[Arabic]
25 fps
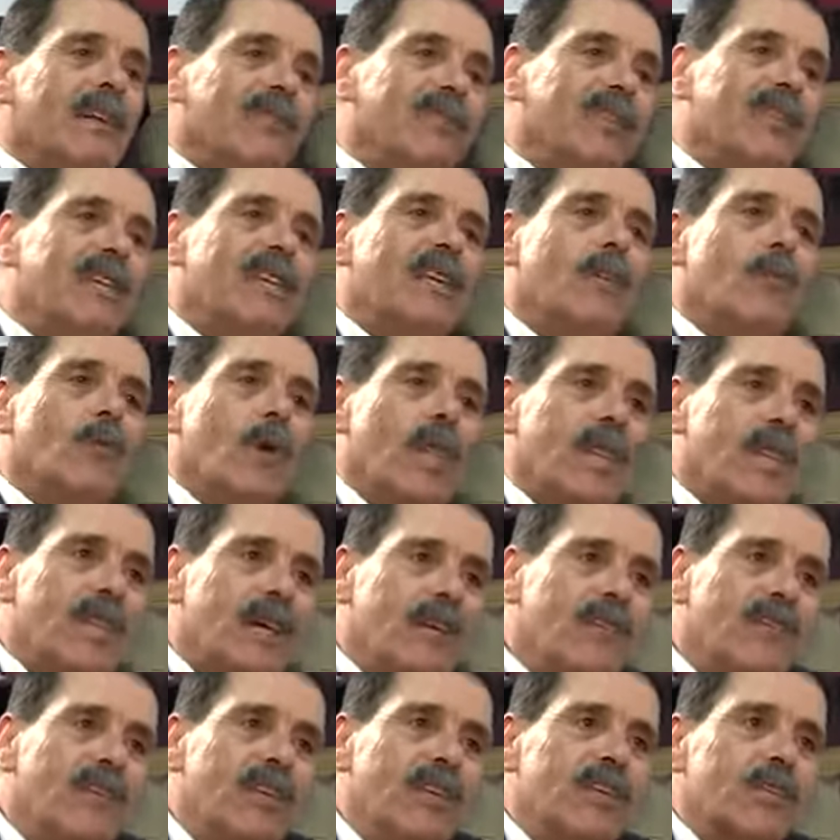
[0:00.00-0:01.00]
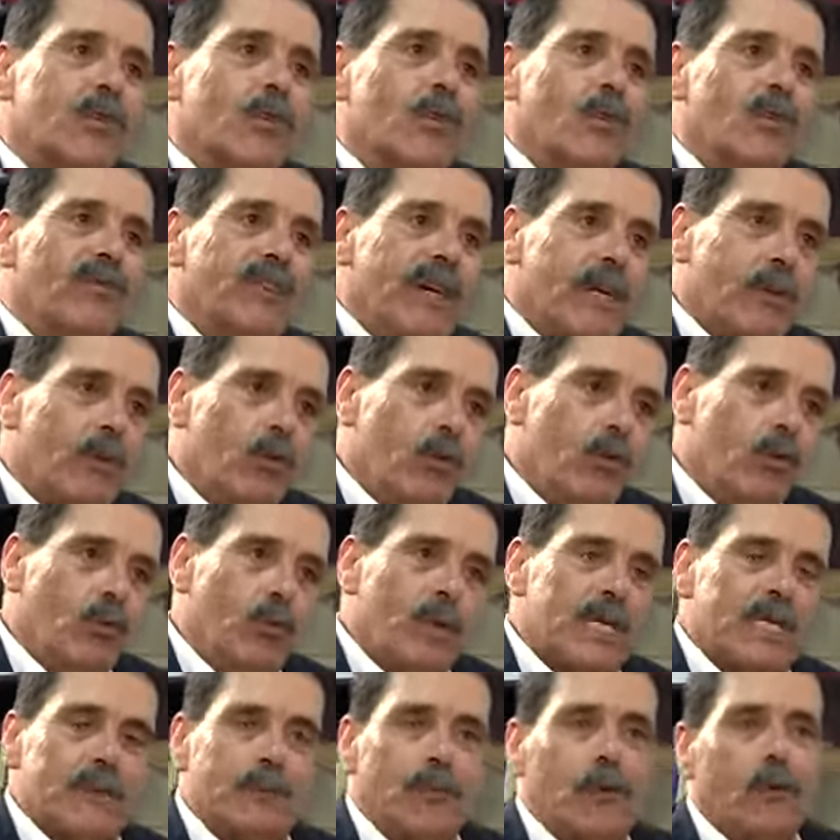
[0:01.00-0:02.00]
دفتر نوثق فيه شكون فكلوا
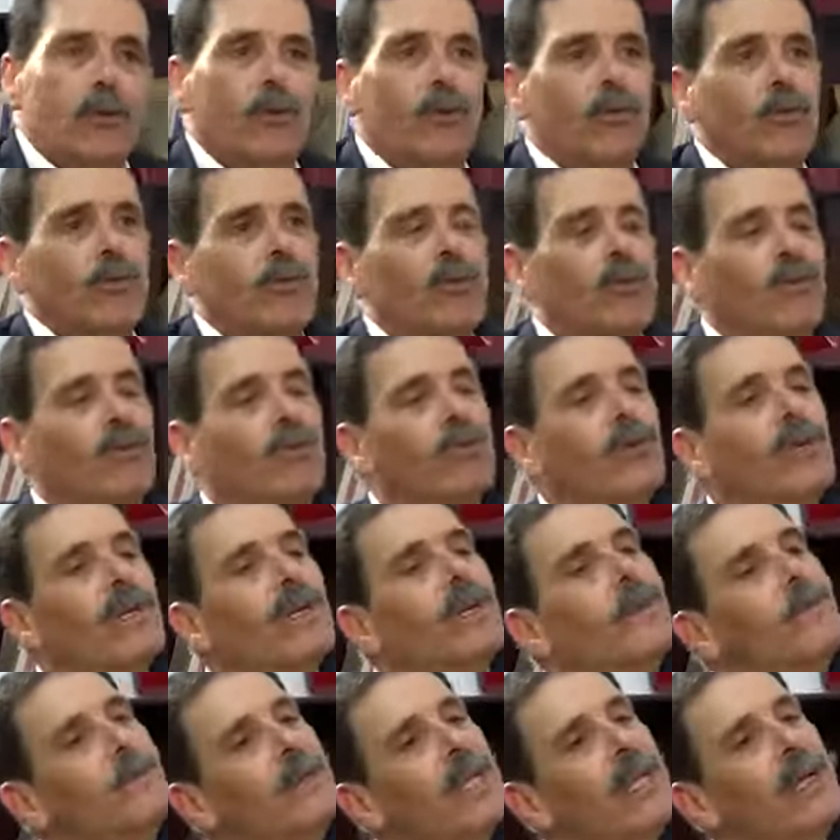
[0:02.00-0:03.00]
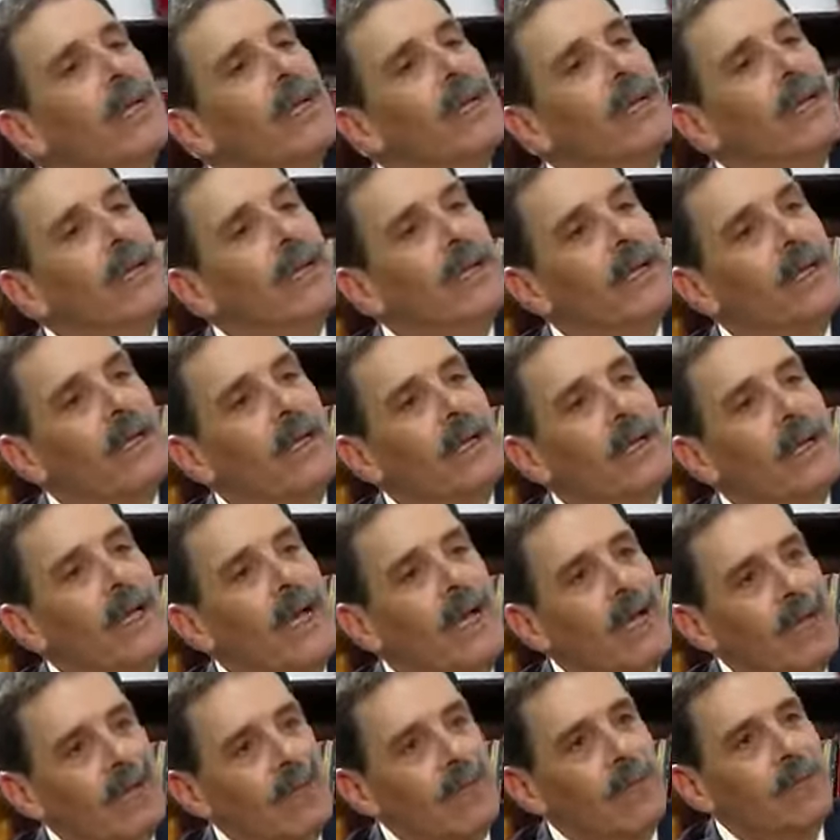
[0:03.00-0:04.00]
باسبوره وشكون
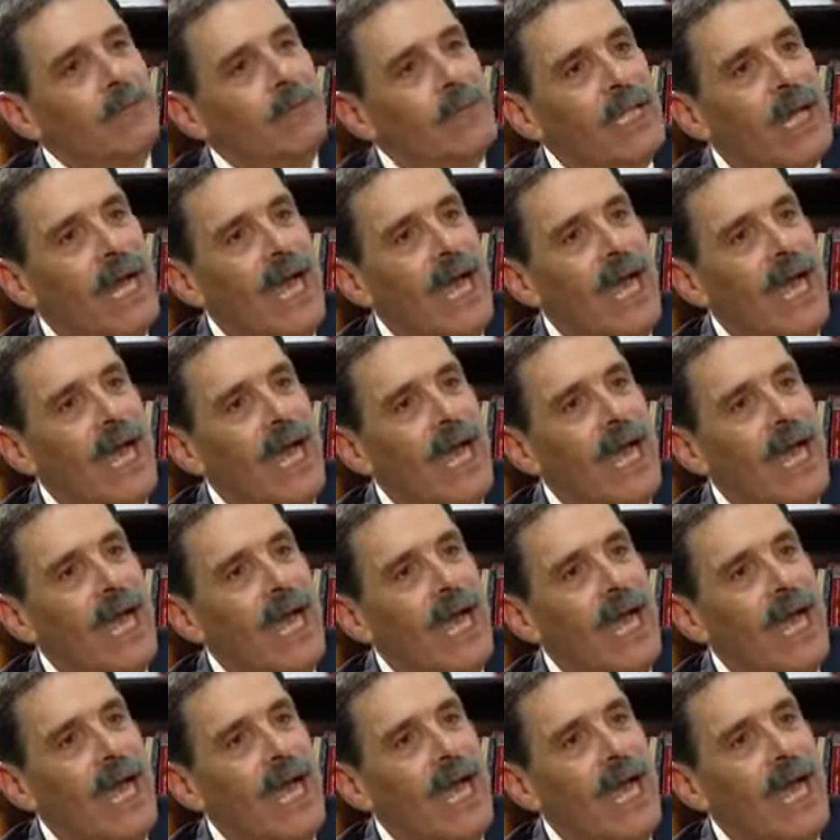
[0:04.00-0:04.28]
آه،